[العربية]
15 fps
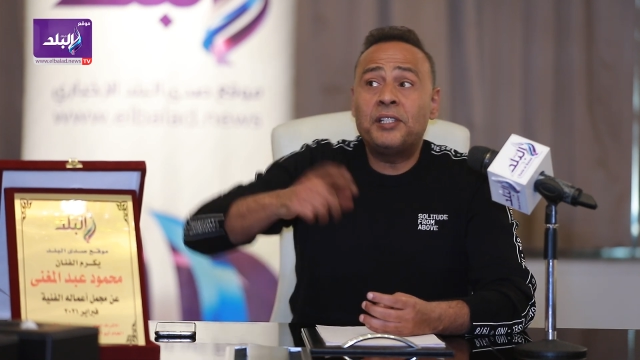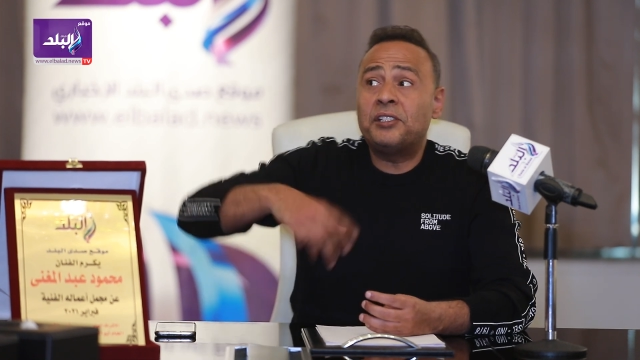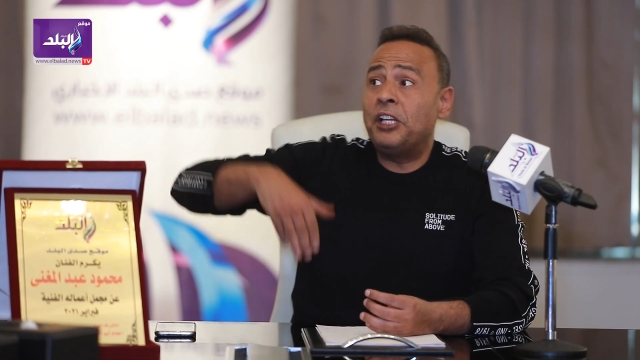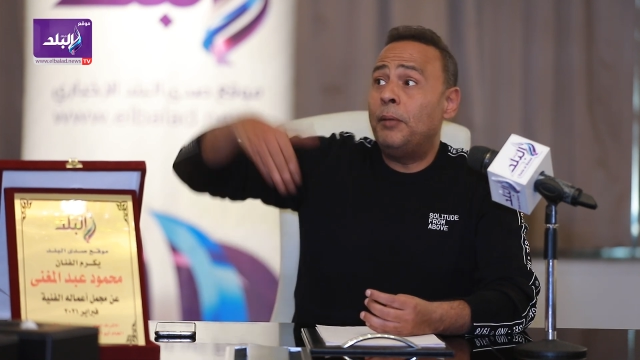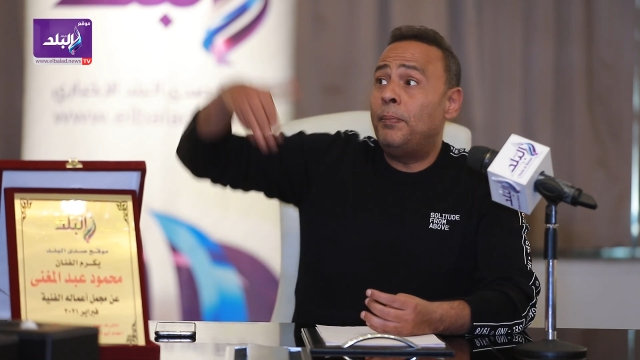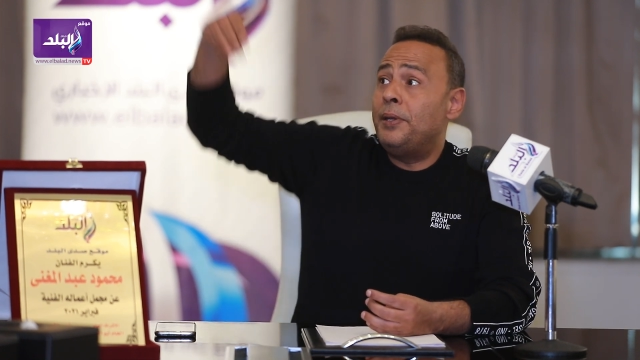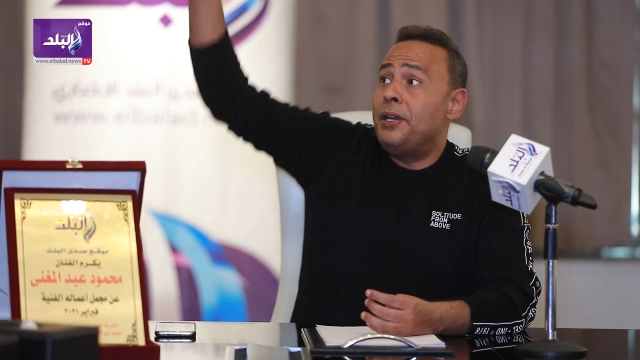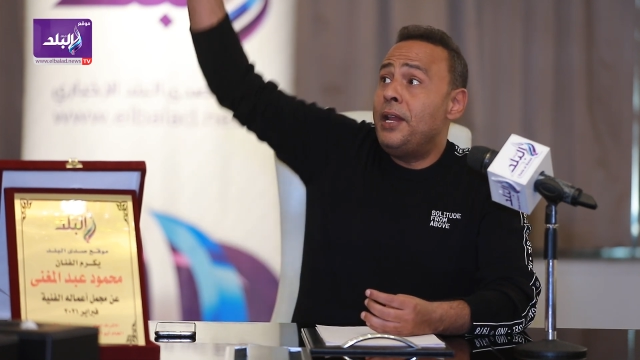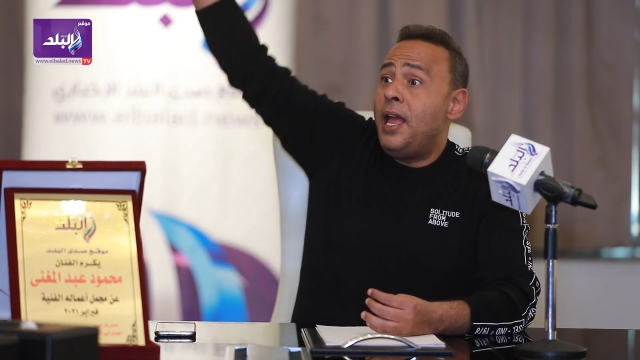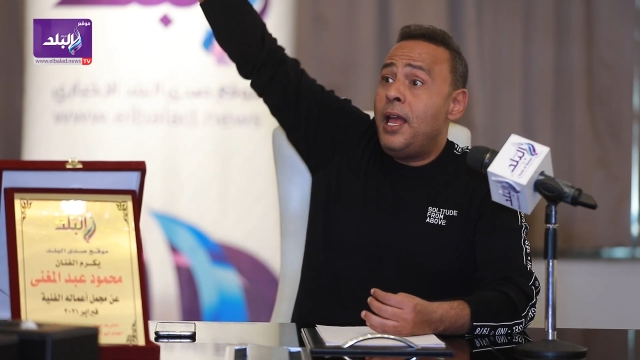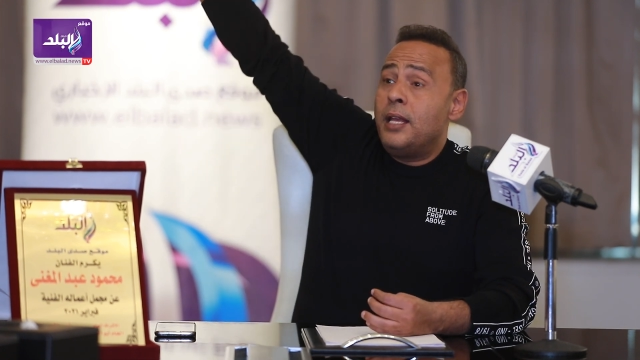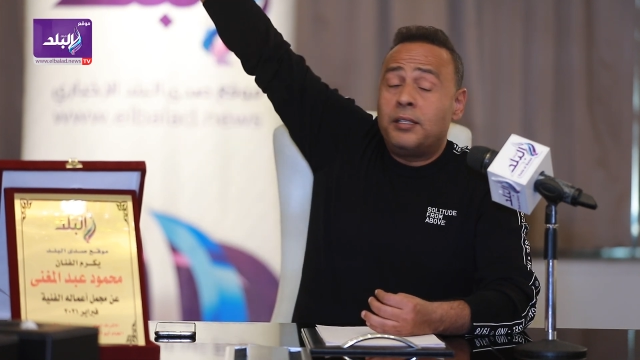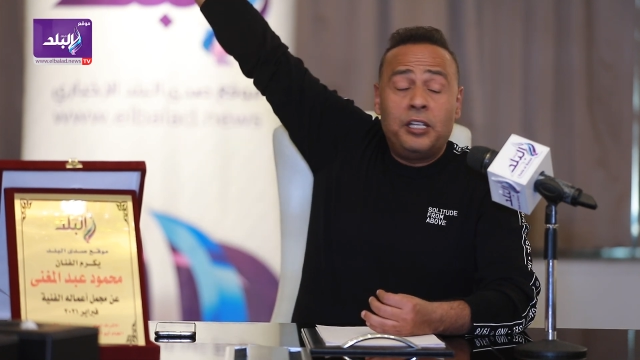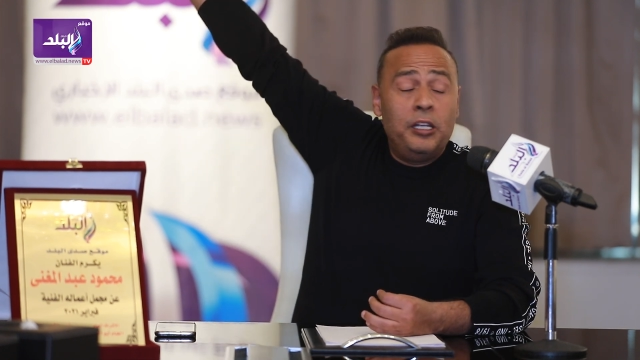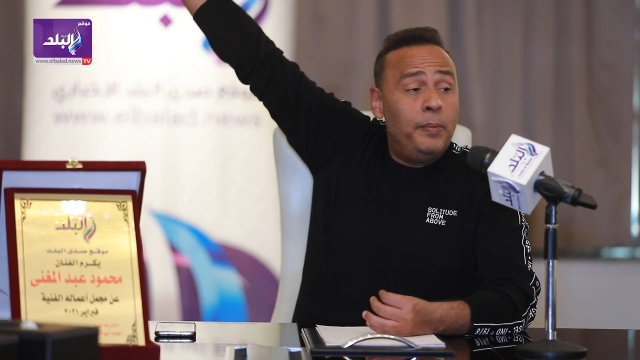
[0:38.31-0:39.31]

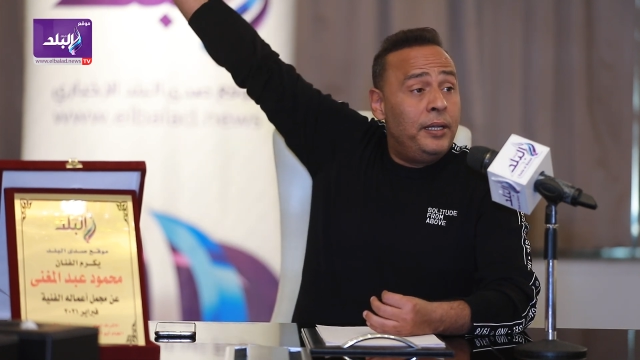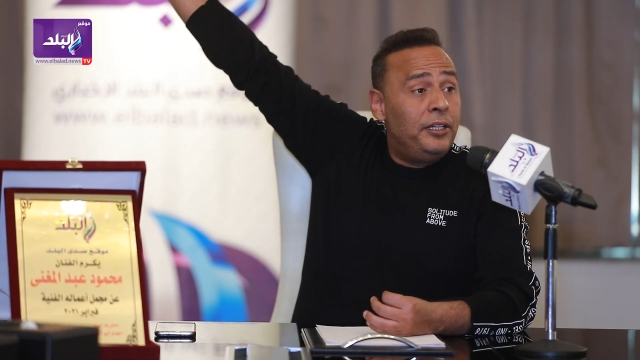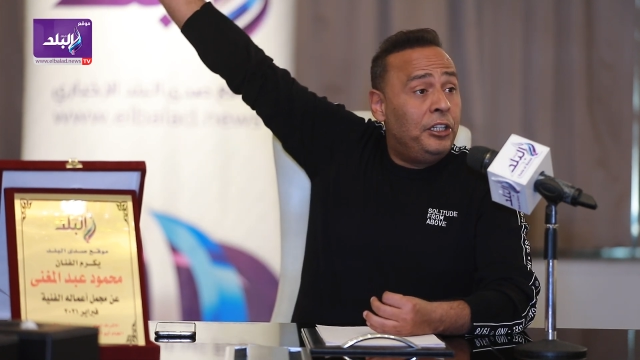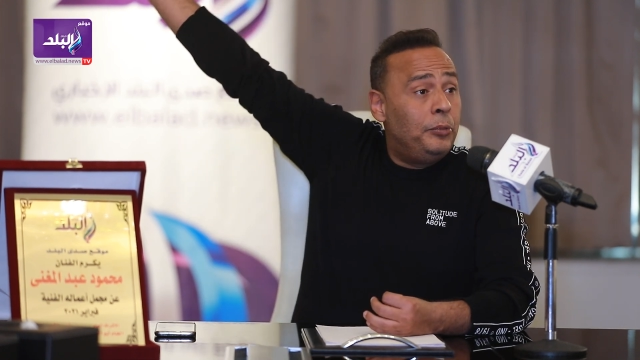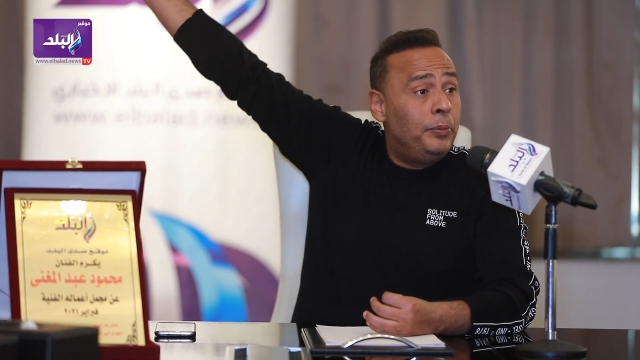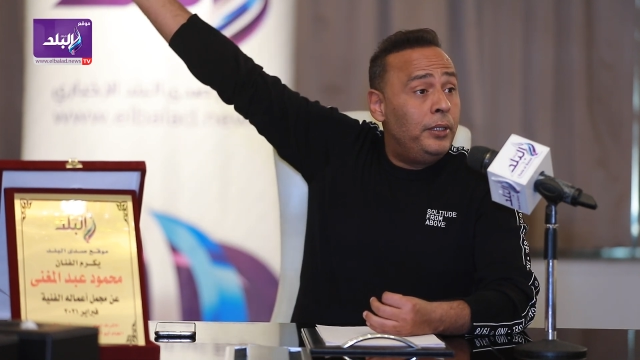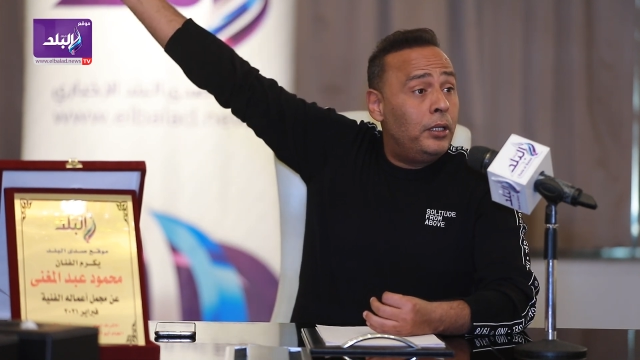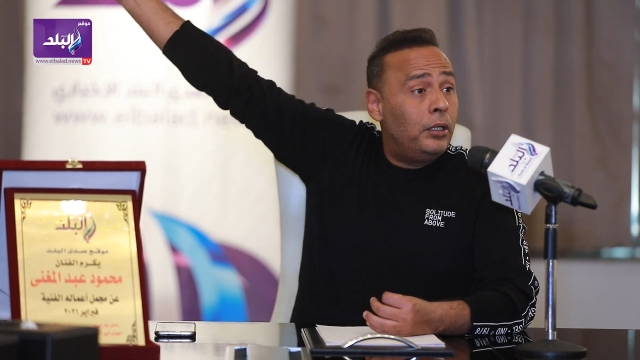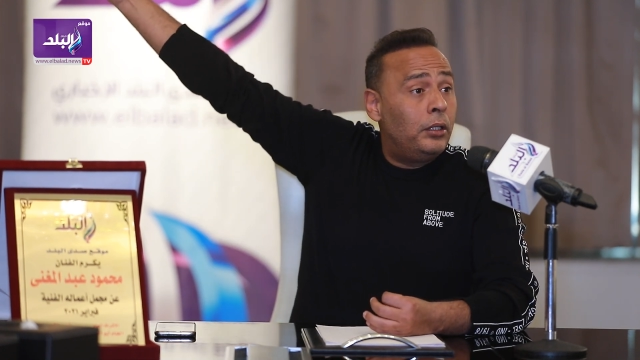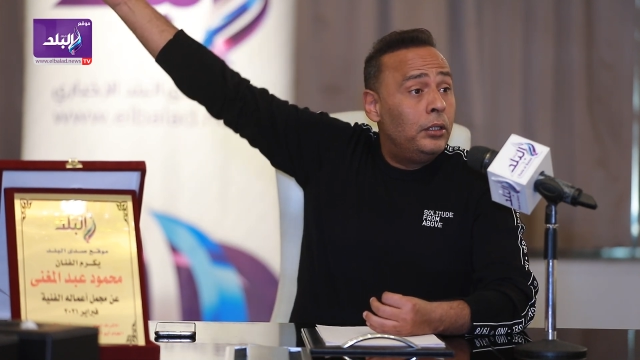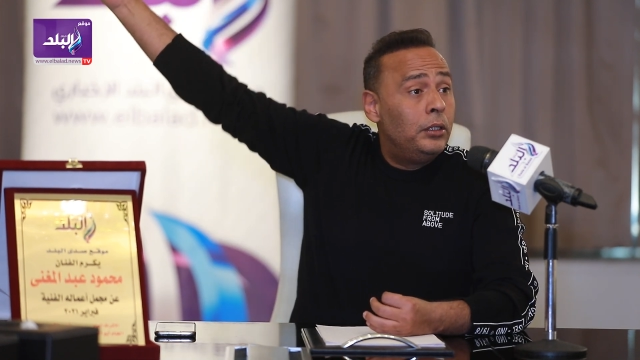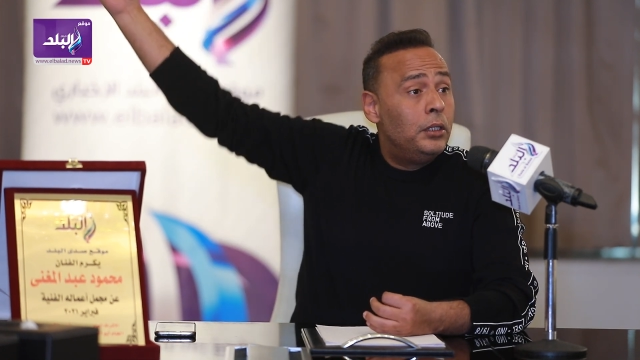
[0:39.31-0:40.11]
استقبلناها استقبال كبير